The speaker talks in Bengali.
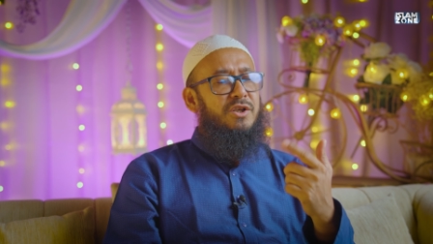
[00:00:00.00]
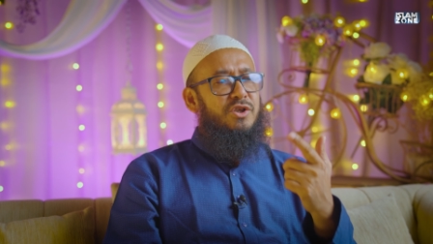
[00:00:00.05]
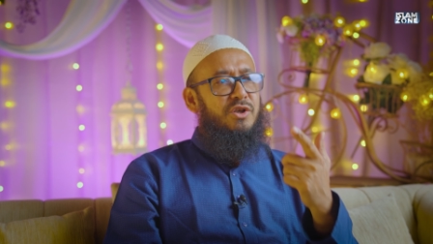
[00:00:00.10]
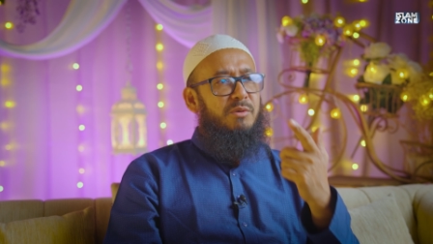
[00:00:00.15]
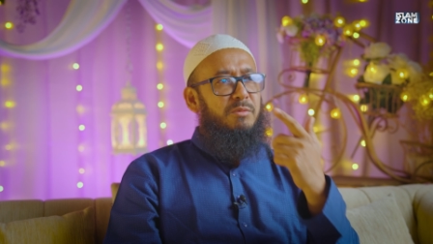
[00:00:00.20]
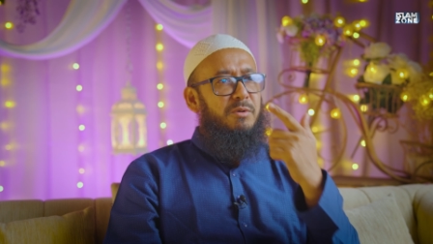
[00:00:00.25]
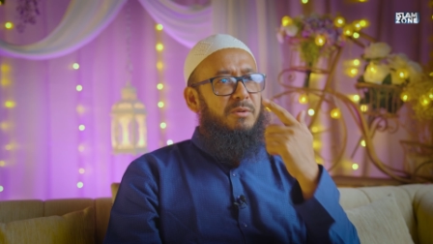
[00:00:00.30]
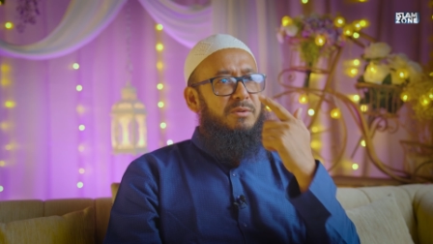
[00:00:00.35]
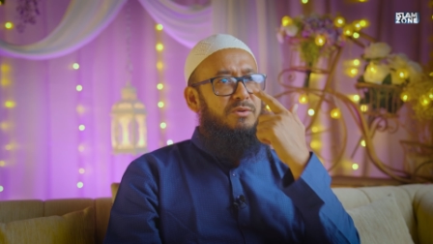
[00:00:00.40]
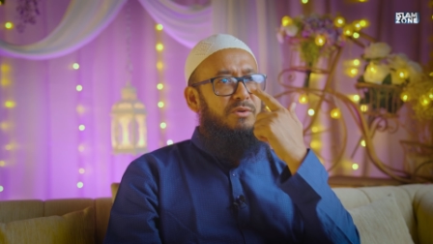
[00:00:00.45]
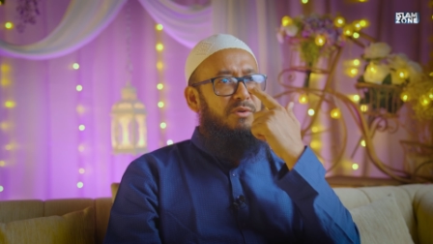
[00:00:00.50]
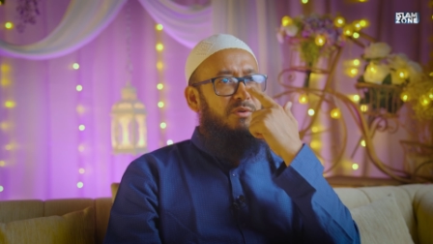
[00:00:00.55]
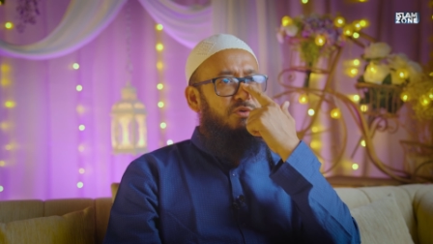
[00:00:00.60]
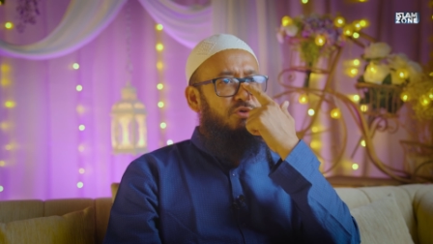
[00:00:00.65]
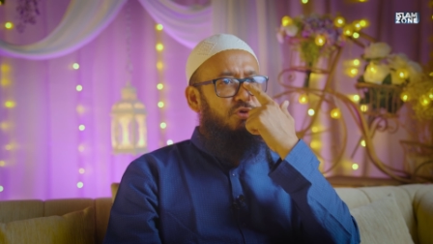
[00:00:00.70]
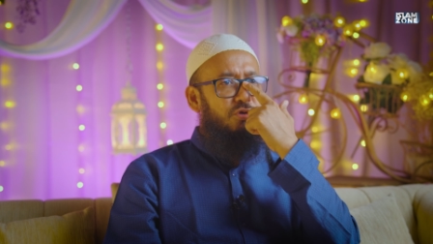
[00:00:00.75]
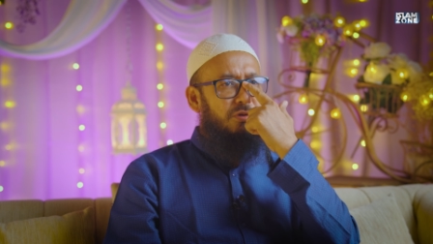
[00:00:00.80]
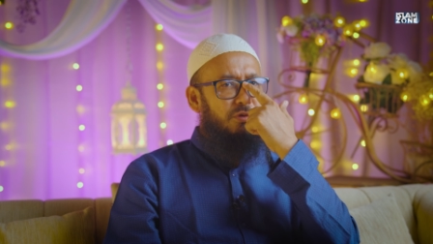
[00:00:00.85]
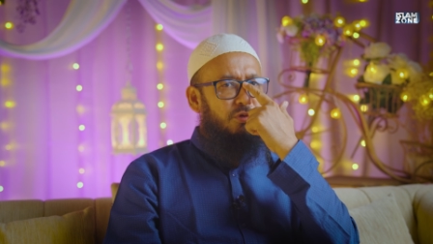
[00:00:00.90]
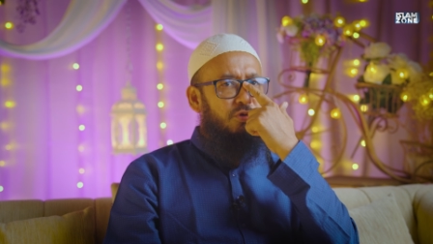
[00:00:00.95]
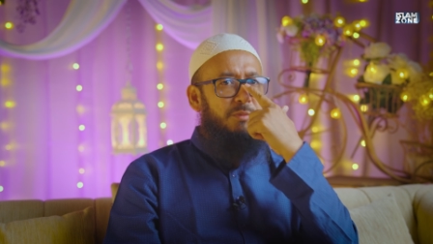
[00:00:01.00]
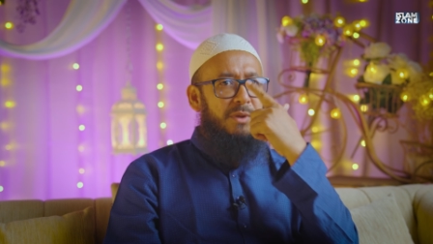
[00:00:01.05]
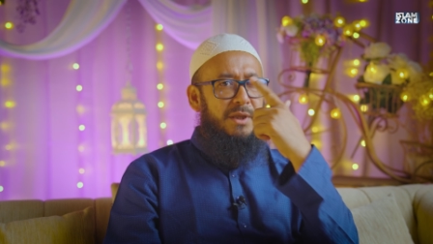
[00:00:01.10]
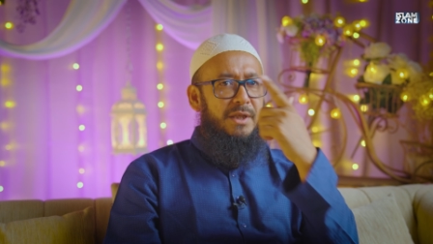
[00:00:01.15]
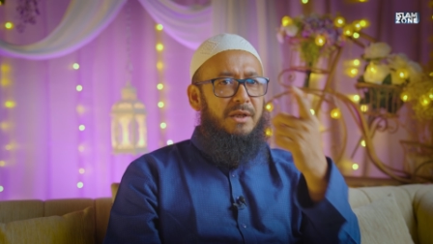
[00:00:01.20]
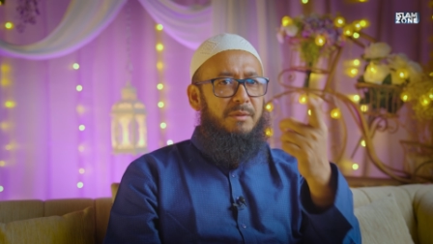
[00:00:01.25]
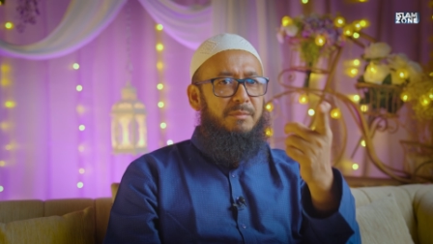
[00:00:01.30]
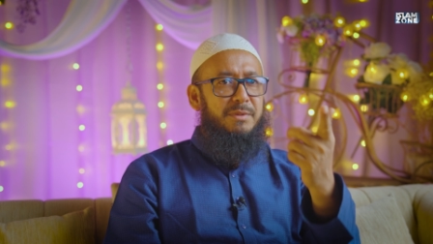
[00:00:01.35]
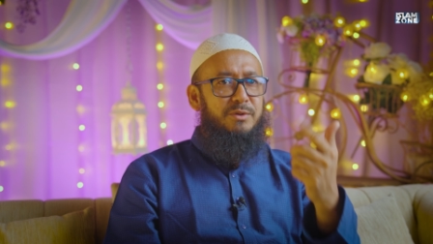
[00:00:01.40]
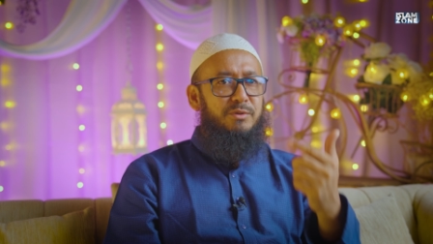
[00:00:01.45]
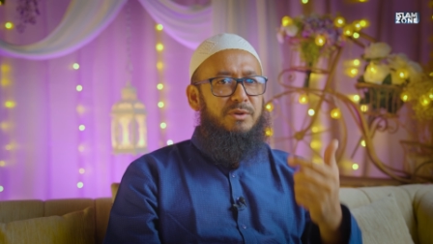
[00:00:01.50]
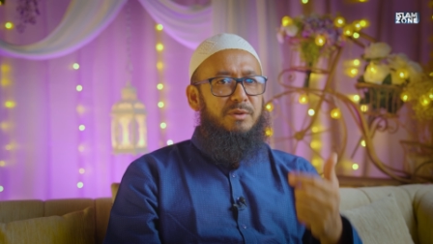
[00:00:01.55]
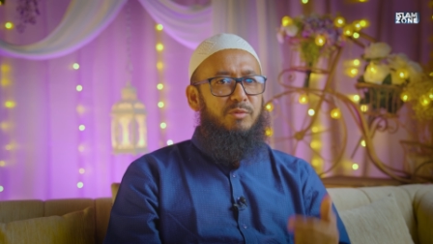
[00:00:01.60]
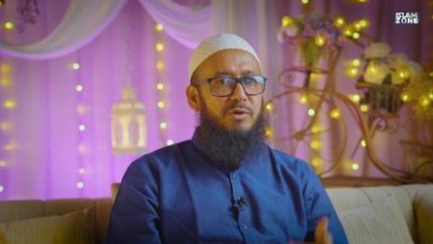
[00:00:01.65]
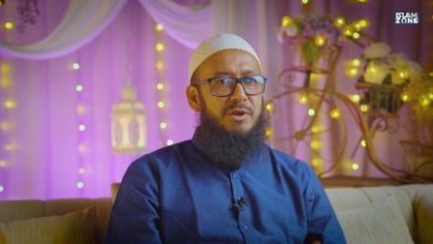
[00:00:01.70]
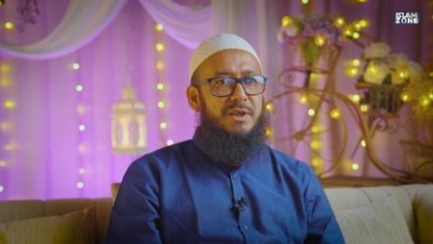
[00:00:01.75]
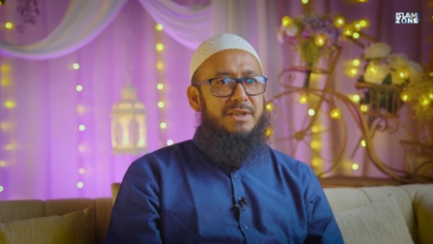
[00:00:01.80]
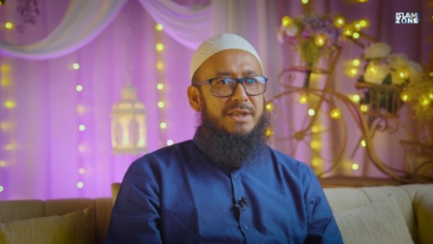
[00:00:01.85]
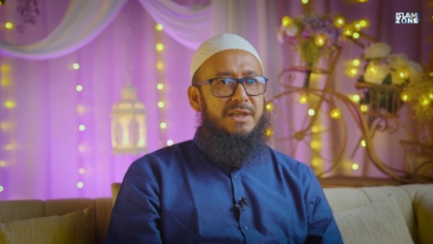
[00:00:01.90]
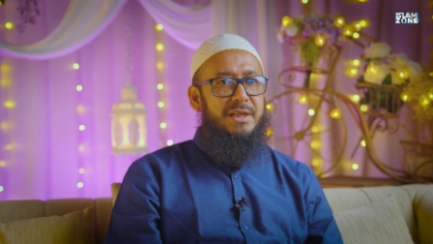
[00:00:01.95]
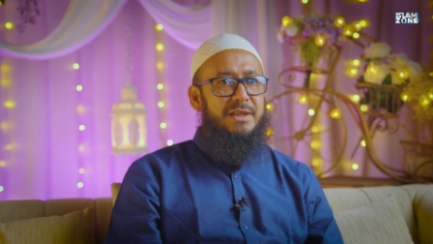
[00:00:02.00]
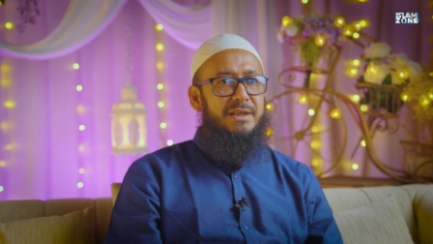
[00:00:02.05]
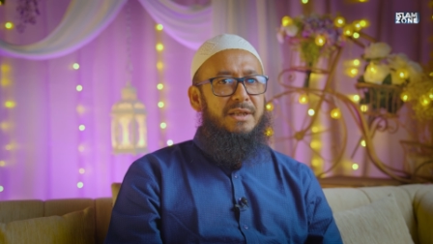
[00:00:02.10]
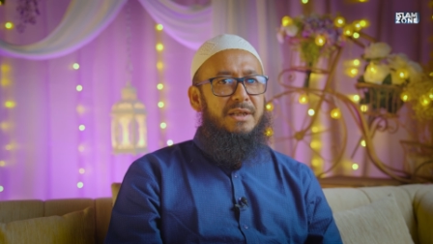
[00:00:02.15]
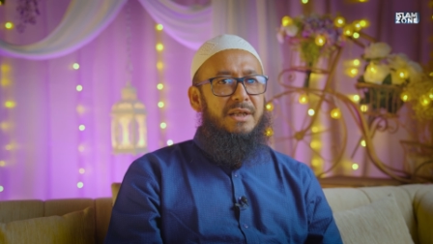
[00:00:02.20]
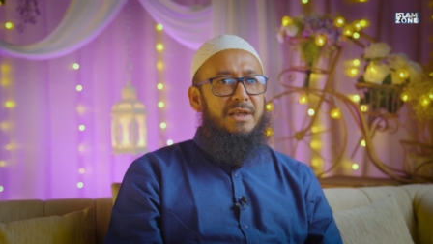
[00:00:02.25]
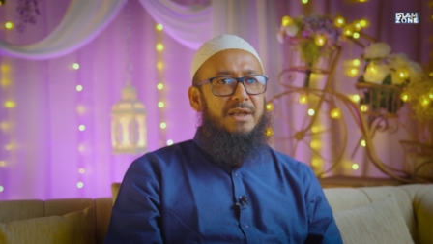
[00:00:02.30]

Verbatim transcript: সম্ভবত হুমানা আহমেদ উনি বলেছিলেন